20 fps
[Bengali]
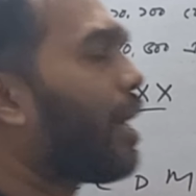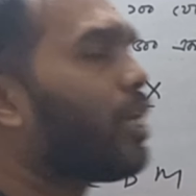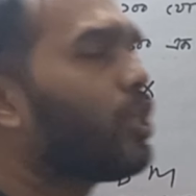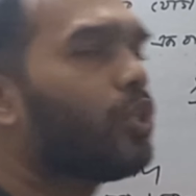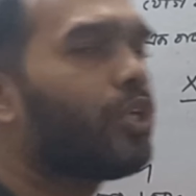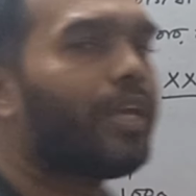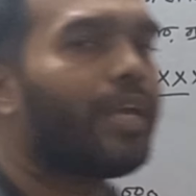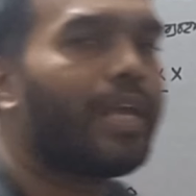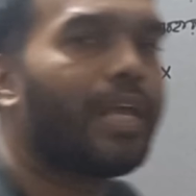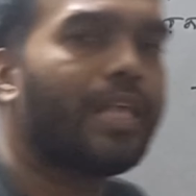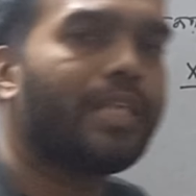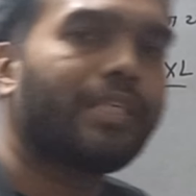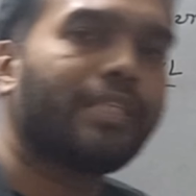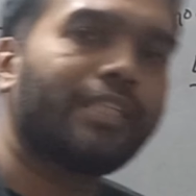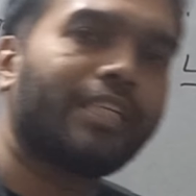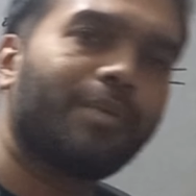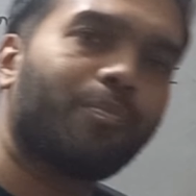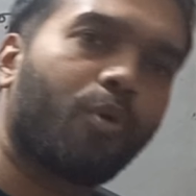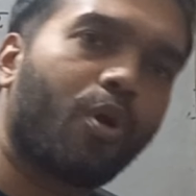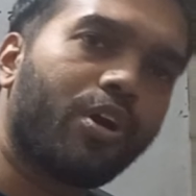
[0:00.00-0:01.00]
না কিন্তু এল
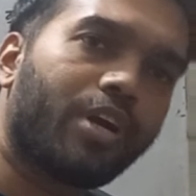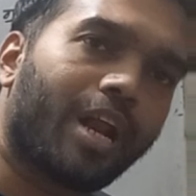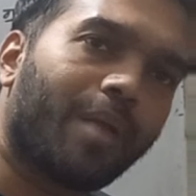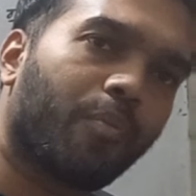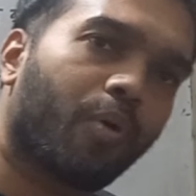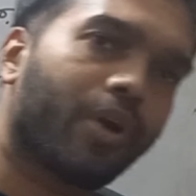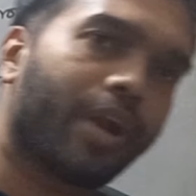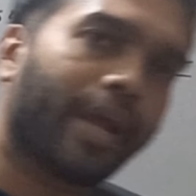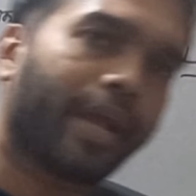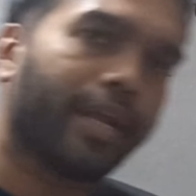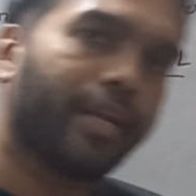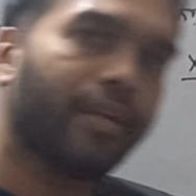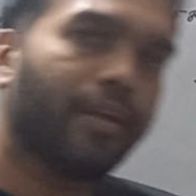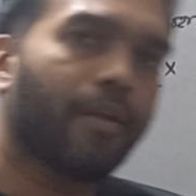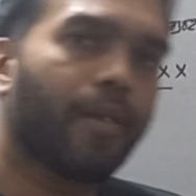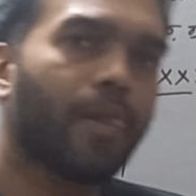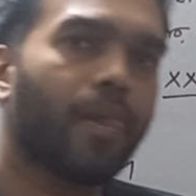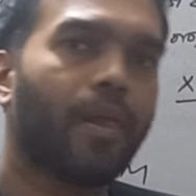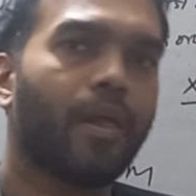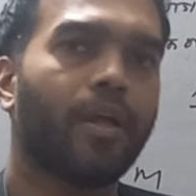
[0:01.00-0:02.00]
সিডি মনিটার মনে রাখেন
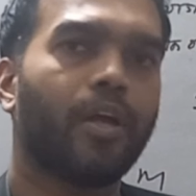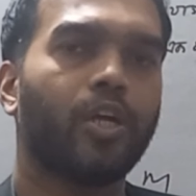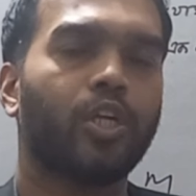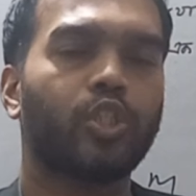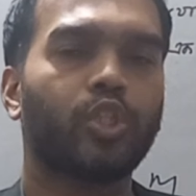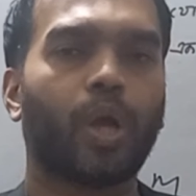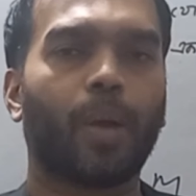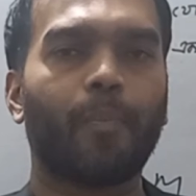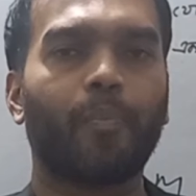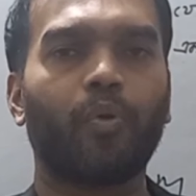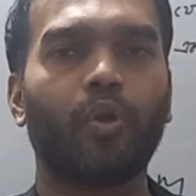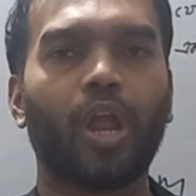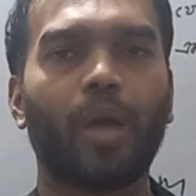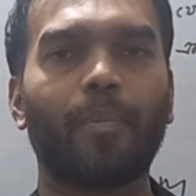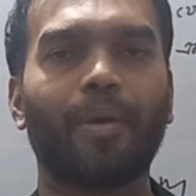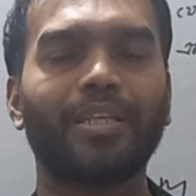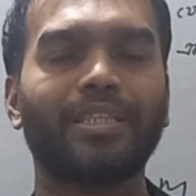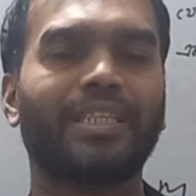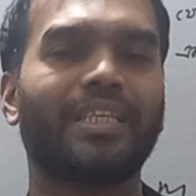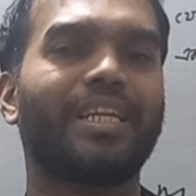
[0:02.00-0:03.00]
সবগুলো
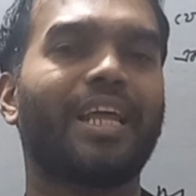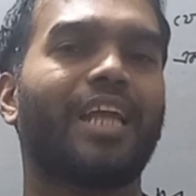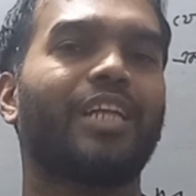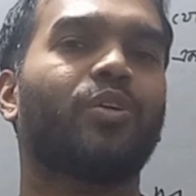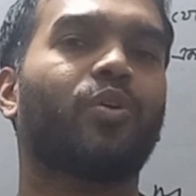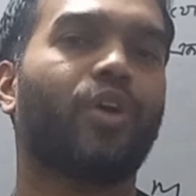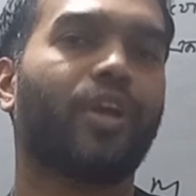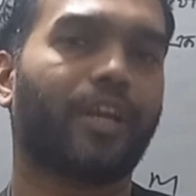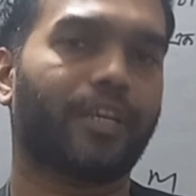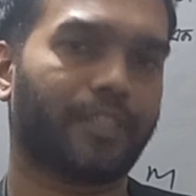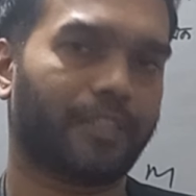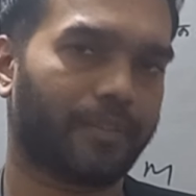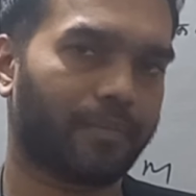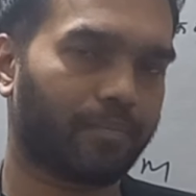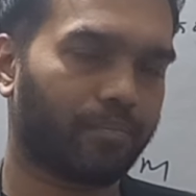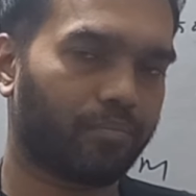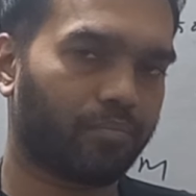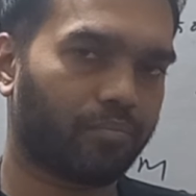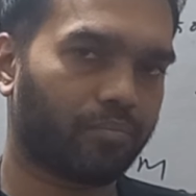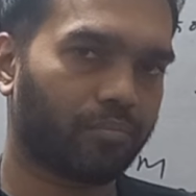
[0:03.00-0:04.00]
মান সিরিয়ালি হয়ে গেছে
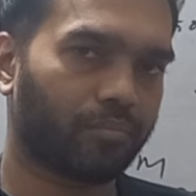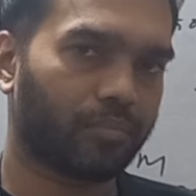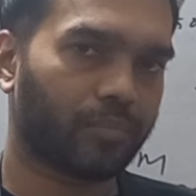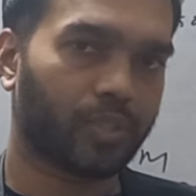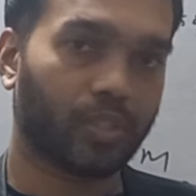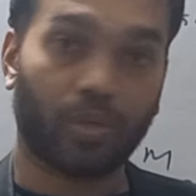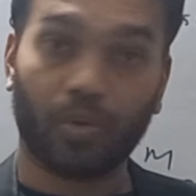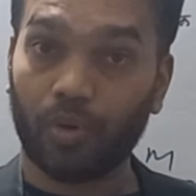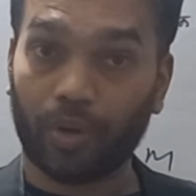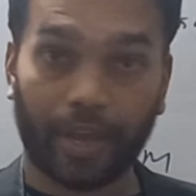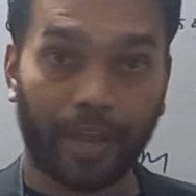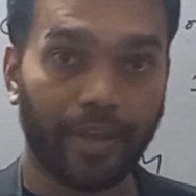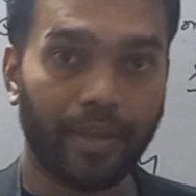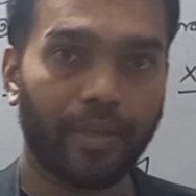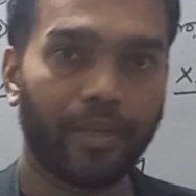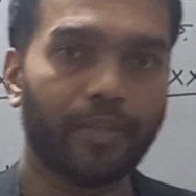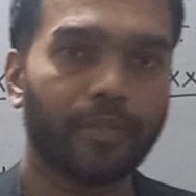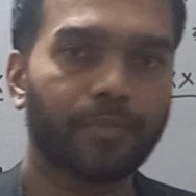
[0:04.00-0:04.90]
ওকে